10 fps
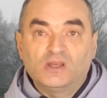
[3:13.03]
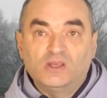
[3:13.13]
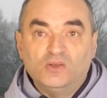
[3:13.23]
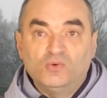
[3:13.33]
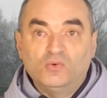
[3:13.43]

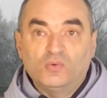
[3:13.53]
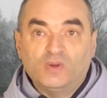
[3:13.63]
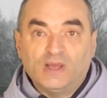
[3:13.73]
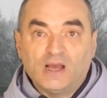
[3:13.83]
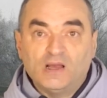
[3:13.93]

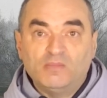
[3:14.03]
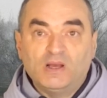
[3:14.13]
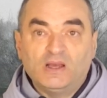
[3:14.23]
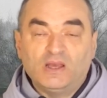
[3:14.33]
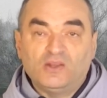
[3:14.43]
Chiunque
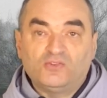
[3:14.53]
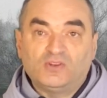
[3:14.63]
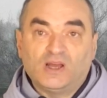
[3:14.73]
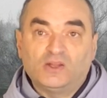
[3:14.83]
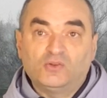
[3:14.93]
ama è
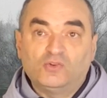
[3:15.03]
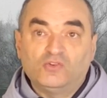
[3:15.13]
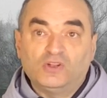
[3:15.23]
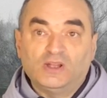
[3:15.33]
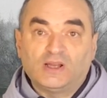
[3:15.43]
stato
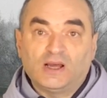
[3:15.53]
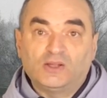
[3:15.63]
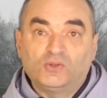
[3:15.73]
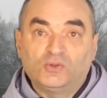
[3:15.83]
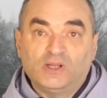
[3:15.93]

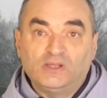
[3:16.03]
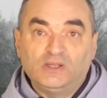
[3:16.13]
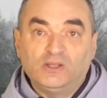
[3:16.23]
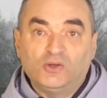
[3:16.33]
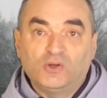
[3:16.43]
generato da
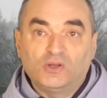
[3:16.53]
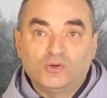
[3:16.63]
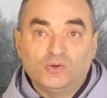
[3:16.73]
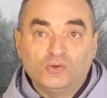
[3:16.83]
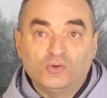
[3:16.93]
Dio e
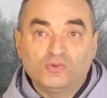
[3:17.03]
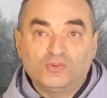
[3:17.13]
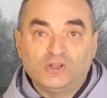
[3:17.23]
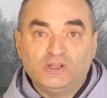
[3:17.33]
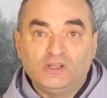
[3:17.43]

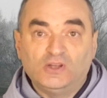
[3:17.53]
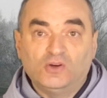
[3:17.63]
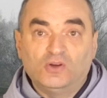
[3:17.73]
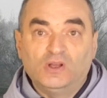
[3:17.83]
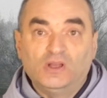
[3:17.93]
conosce Dio.